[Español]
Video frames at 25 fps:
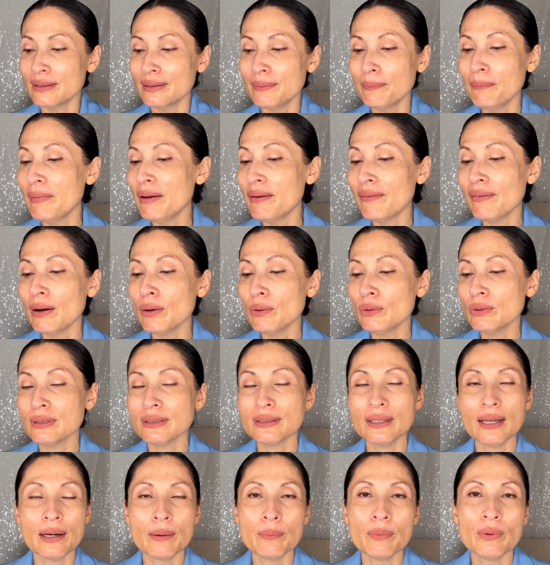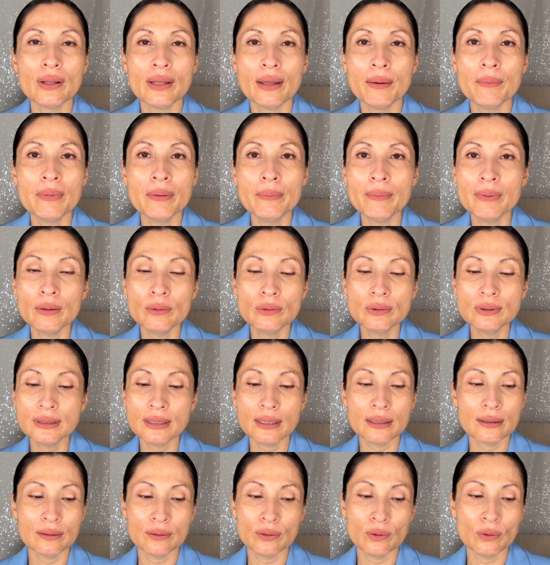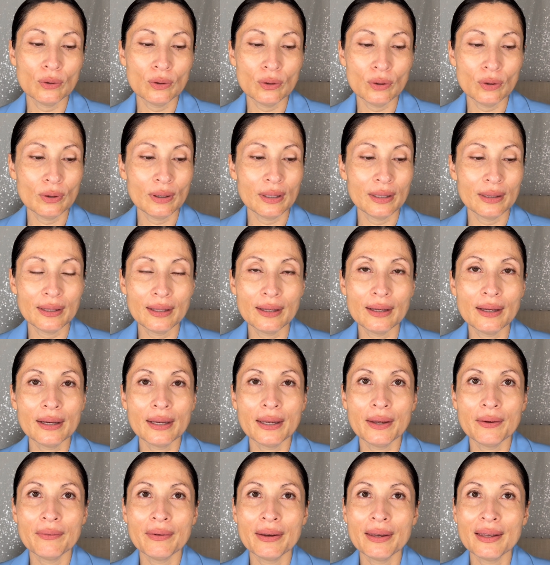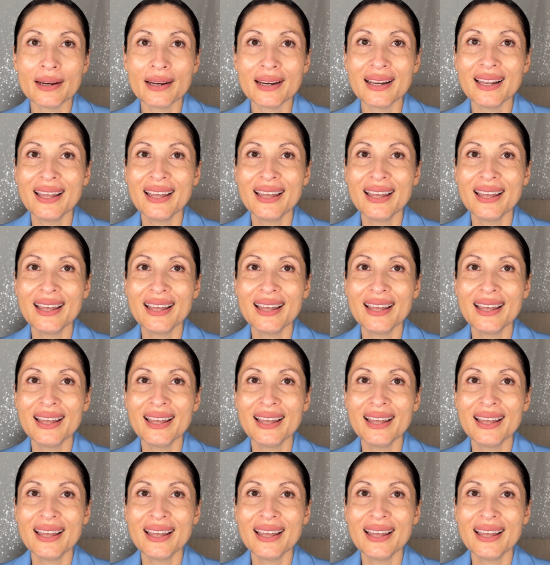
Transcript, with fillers: Me va a gustar porque a mí me gusta todo lo que tenga que ver